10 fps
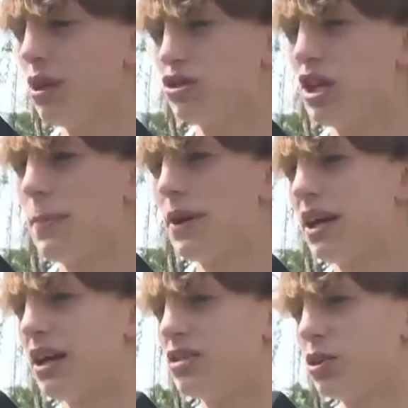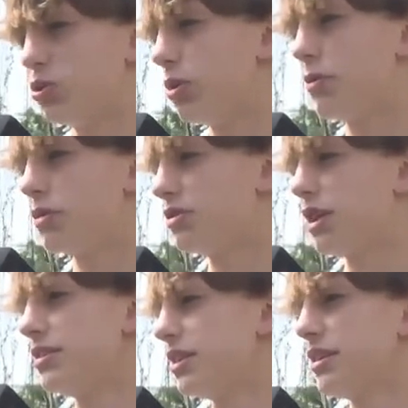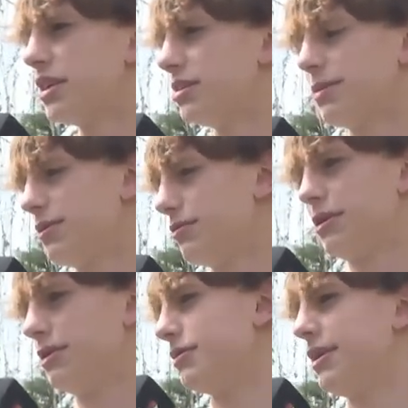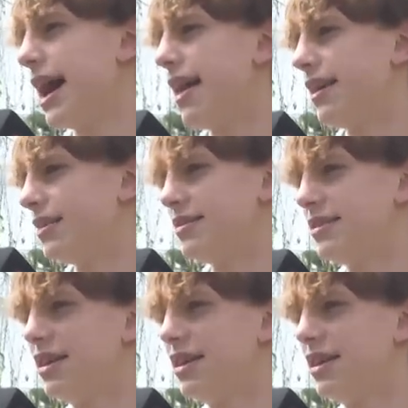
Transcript: Que los 100 espalda quedé segundo por seis centésimas. Fue nada.